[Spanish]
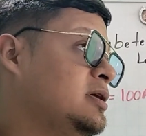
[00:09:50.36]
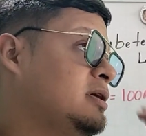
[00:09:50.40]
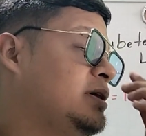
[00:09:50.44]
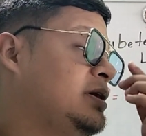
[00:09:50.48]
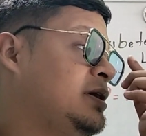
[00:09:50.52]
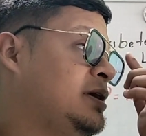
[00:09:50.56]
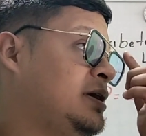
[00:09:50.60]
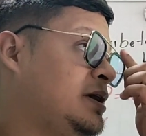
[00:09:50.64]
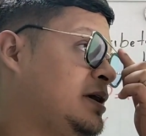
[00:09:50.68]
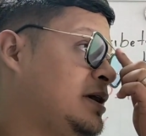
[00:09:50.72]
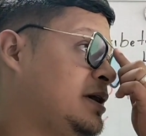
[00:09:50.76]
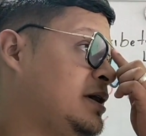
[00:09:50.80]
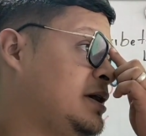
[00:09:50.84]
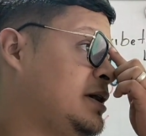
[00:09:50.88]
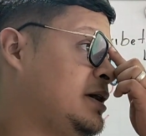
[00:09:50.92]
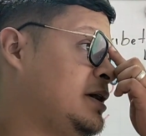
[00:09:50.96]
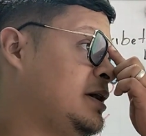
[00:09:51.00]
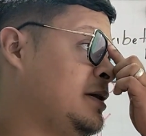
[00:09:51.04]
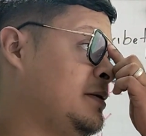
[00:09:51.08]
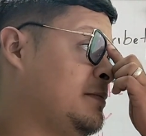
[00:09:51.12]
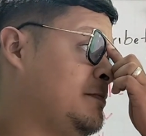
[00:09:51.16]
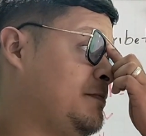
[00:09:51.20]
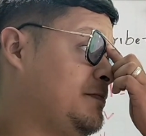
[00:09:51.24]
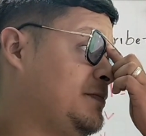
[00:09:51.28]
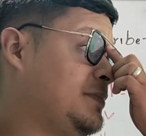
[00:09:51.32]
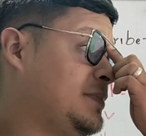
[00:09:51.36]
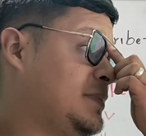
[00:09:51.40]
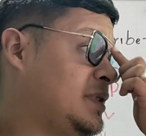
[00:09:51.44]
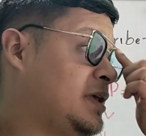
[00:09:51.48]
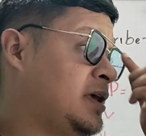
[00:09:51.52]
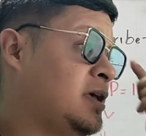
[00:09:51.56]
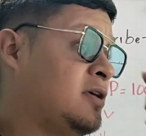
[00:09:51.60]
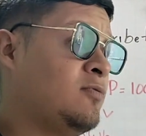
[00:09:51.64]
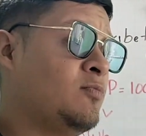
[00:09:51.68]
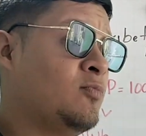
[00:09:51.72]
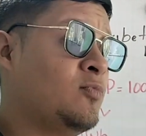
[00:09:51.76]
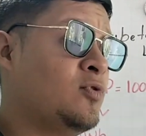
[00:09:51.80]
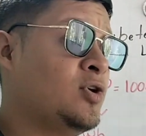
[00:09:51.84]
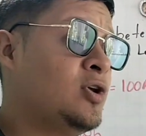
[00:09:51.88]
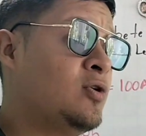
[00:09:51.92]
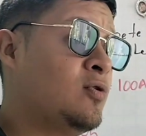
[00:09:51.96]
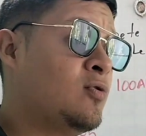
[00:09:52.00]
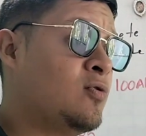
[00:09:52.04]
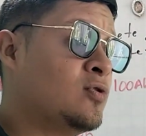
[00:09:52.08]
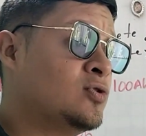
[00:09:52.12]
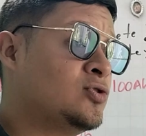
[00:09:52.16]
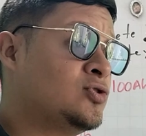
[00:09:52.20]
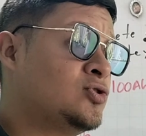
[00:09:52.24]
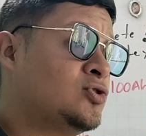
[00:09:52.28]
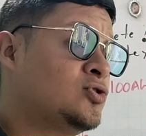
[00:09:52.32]
eh, es muy
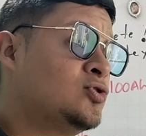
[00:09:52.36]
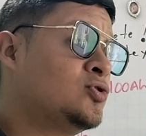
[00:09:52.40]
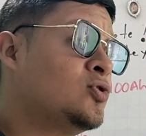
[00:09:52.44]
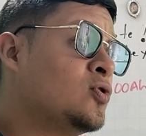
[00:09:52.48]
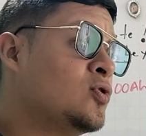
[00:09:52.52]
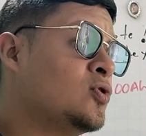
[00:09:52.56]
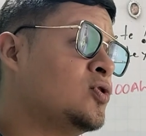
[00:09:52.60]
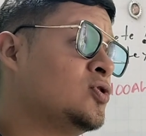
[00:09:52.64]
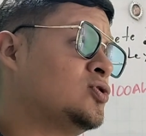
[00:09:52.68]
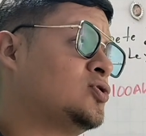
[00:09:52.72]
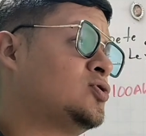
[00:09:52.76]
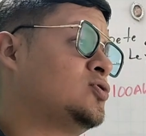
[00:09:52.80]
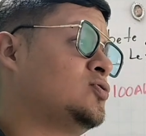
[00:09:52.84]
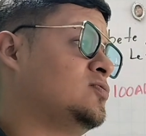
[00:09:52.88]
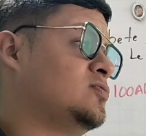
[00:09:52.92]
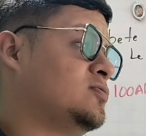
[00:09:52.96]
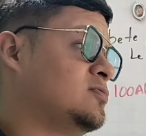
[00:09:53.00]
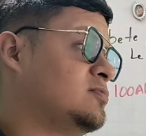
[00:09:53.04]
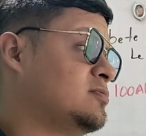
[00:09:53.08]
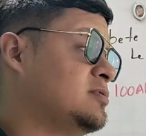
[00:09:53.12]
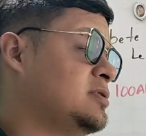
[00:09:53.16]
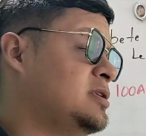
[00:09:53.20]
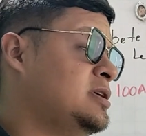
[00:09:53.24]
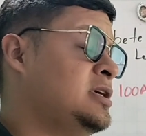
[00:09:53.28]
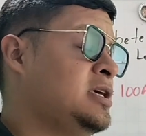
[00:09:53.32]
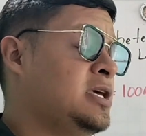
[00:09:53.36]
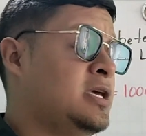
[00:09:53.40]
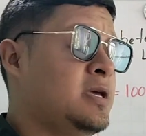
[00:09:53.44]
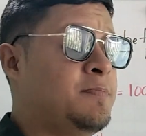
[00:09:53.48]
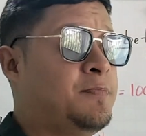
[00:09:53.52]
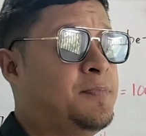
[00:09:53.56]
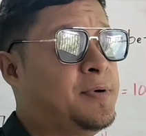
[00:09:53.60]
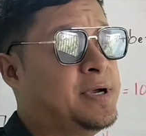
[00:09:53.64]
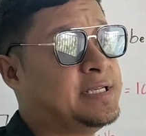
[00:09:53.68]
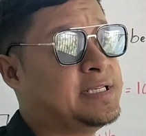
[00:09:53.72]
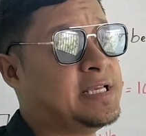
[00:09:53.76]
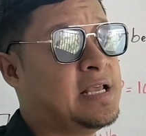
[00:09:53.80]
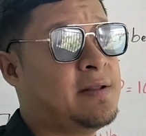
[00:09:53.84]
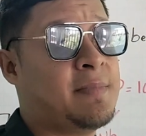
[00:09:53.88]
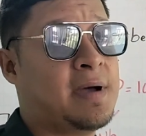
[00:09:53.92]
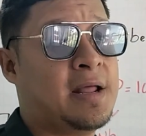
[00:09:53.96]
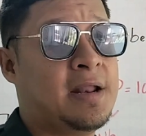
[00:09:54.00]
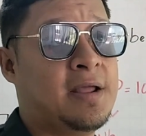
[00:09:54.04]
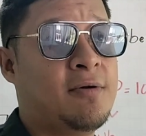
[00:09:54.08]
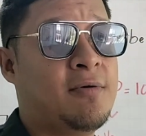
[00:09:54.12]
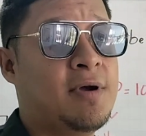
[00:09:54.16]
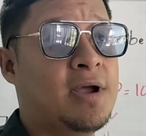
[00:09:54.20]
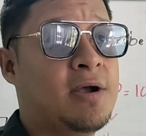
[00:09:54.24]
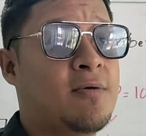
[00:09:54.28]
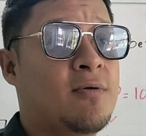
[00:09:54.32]
costoso y pues el
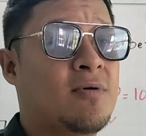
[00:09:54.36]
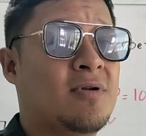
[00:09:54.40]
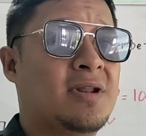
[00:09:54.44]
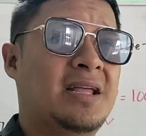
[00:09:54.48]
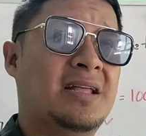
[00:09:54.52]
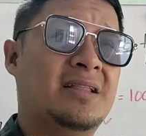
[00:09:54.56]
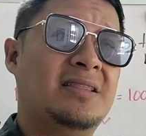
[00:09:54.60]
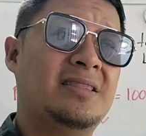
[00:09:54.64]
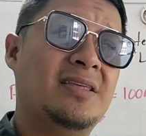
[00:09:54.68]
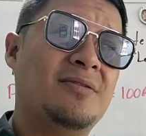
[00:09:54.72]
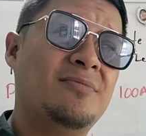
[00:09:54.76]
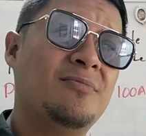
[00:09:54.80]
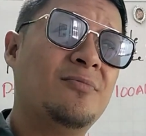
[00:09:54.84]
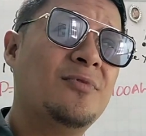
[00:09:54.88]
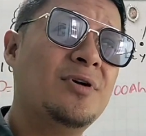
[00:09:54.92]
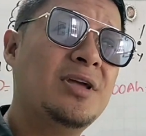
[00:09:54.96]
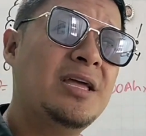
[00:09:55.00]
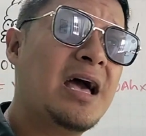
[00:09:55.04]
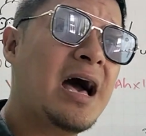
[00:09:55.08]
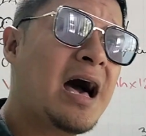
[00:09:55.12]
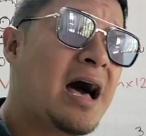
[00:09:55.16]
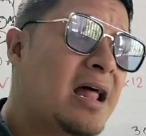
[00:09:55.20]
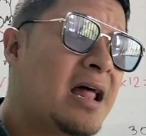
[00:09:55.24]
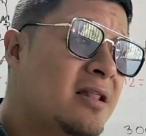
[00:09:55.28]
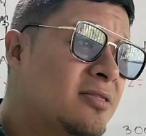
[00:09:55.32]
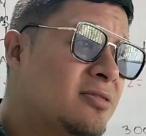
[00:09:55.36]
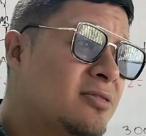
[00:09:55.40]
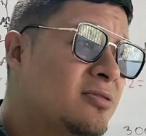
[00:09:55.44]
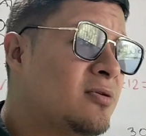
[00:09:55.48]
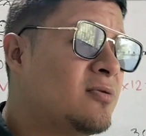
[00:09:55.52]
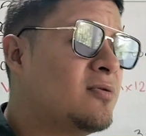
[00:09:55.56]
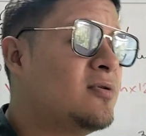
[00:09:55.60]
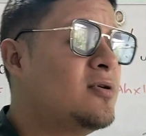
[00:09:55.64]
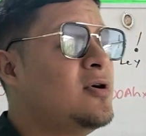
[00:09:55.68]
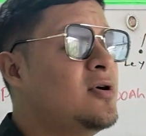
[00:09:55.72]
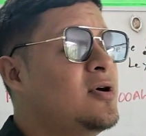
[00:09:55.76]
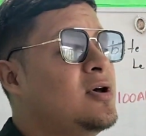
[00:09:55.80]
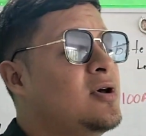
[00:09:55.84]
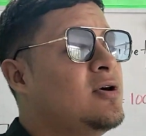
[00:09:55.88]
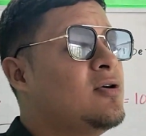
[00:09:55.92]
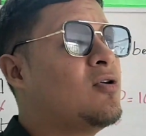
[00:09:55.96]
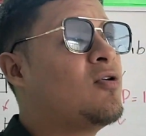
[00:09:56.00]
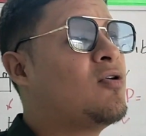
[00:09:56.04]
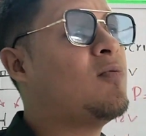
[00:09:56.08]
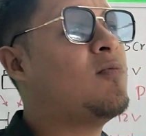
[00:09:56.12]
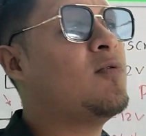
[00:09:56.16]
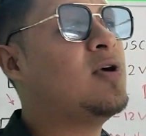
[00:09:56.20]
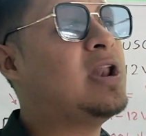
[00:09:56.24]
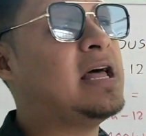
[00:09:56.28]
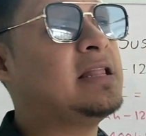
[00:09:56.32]
manejo de corriente es muy alto,
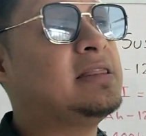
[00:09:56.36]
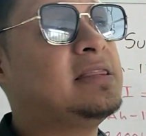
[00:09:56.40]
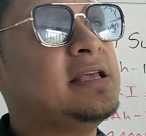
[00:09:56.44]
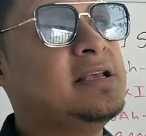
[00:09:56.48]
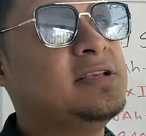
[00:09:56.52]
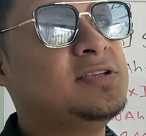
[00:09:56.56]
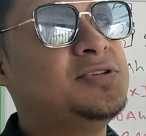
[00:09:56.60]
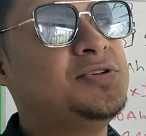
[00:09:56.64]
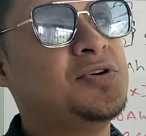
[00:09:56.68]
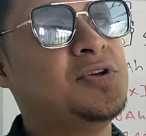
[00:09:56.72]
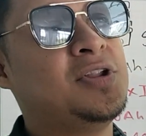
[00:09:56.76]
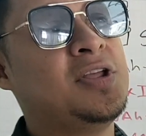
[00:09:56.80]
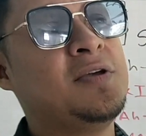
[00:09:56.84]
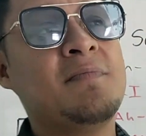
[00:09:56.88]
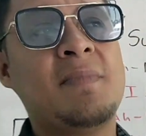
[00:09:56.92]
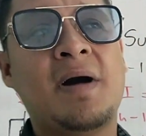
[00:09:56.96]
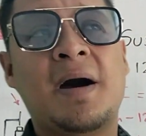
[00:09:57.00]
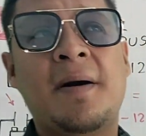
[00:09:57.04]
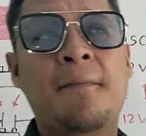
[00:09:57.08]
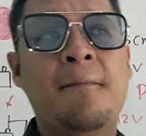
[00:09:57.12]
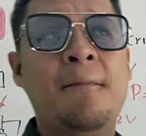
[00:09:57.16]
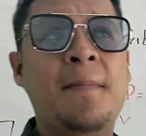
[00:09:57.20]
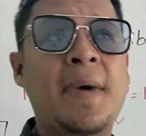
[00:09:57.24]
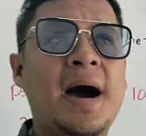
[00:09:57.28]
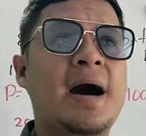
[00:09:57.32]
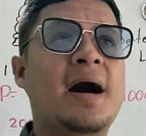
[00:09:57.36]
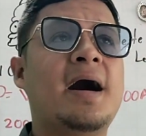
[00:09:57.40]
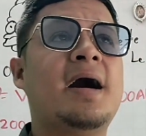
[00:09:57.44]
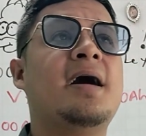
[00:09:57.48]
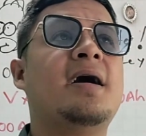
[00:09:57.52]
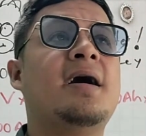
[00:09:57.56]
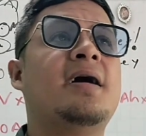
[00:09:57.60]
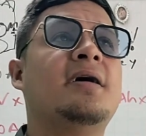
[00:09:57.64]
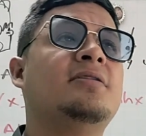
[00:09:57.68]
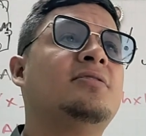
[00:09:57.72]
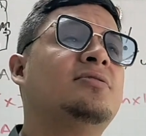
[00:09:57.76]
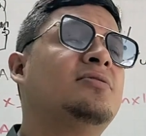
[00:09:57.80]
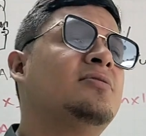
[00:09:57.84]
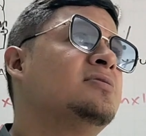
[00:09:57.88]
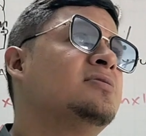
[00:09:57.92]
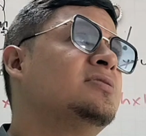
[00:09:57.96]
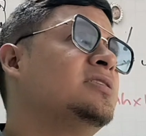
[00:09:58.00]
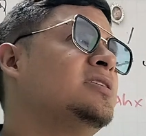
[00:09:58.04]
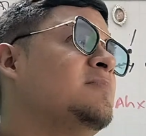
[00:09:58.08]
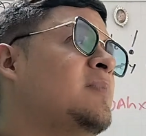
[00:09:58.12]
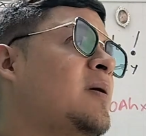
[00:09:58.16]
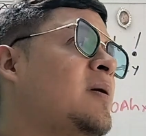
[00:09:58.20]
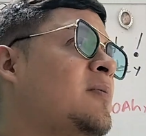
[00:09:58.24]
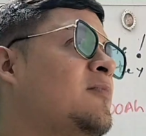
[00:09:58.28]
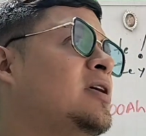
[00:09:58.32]
como la tensión es más baja,
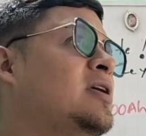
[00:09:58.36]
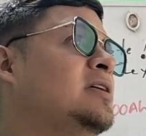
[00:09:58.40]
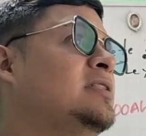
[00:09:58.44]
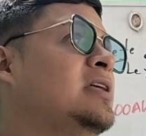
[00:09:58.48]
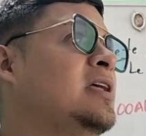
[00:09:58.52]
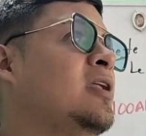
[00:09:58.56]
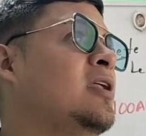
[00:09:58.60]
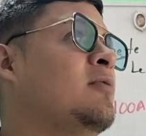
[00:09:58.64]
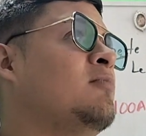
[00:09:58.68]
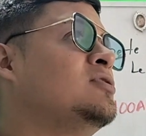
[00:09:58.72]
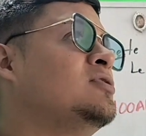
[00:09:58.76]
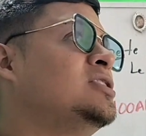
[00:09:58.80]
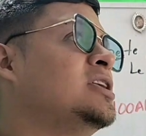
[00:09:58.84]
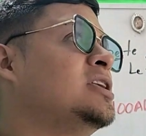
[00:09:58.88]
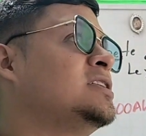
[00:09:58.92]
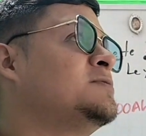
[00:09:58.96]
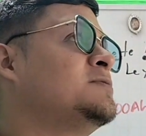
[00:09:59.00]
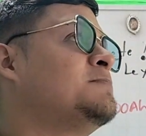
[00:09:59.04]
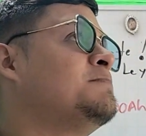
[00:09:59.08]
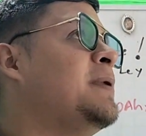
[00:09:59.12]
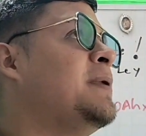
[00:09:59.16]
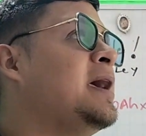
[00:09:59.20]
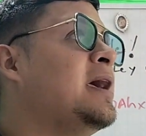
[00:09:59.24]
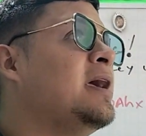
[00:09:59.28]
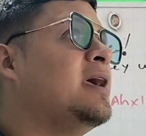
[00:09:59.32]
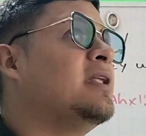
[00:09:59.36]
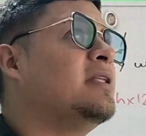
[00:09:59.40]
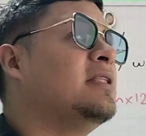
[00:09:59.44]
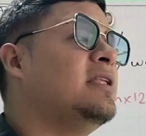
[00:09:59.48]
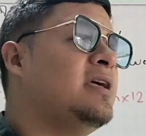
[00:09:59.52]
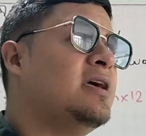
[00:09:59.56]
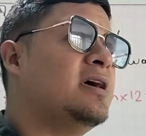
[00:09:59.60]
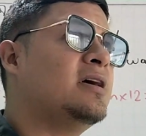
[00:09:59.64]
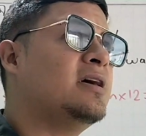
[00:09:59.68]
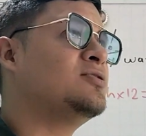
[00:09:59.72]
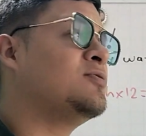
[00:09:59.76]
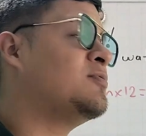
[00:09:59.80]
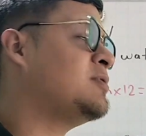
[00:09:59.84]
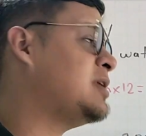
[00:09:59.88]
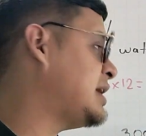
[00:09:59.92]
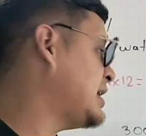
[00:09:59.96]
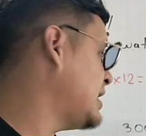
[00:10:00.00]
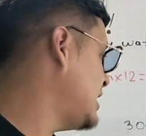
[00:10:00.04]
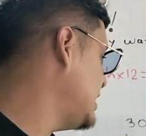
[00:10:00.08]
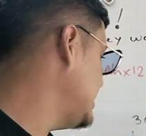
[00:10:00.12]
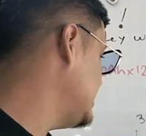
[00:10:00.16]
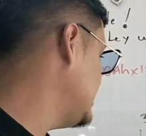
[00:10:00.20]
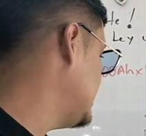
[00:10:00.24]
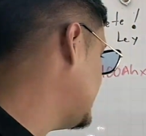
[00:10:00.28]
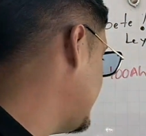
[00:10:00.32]
entonces vamos a tener muchas pérdidas,
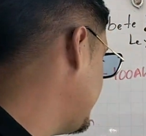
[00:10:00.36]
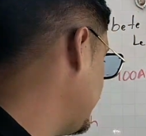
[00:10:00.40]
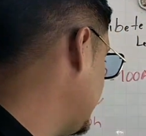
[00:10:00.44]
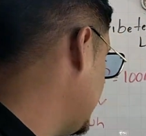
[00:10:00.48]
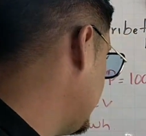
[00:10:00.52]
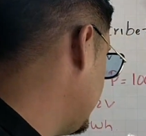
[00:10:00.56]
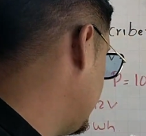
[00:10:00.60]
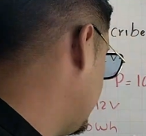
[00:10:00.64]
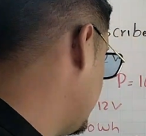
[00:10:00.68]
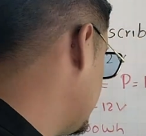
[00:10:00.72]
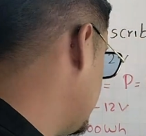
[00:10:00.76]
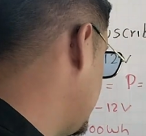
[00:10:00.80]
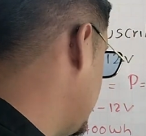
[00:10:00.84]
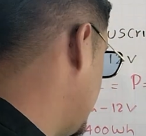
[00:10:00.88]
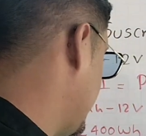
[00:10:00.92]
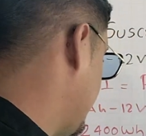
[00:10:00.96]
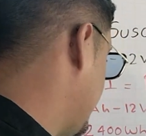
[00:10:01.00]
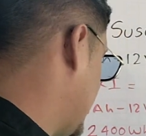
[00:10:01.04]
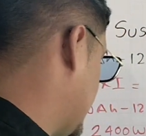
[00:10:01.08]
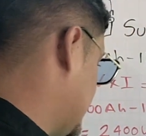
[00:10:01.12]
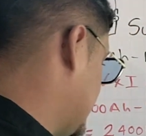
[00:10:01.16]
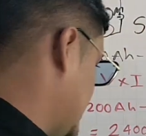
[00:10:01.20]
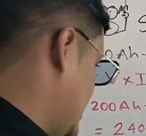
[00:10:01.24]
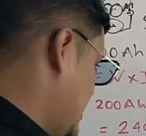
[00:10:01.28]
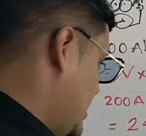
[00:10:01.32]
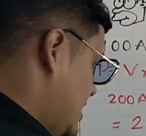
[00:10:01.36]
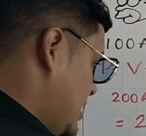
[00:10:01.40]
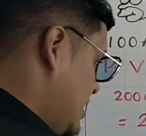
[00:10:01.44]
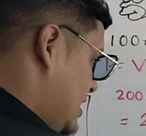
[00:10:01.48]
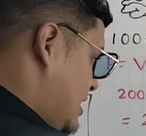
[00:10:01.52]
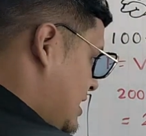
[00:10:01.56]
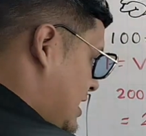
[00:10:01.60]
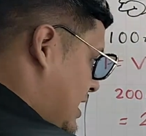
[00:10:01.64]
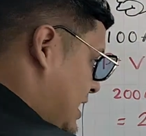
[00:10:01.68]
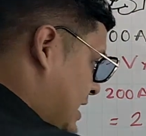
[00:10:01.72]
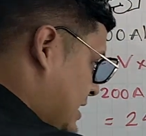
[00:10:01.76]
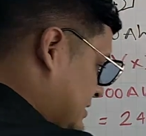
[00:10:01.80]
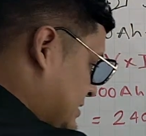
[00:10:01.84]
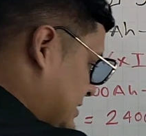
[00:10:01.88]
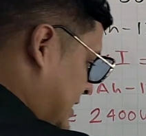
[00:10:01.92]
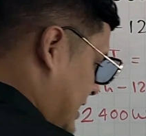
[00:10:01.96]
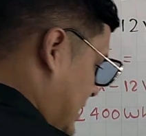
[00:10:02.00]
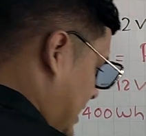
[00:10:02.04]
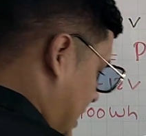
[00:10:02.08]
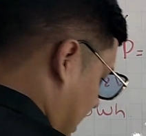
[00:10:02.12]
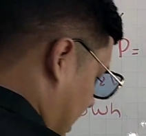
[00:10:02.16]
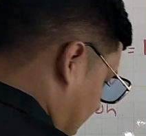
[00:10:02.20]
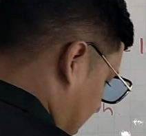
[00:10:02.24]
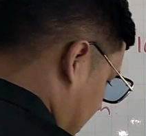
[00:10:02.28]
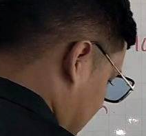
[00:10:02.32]
sobrecalentamientos y demás. Este de acá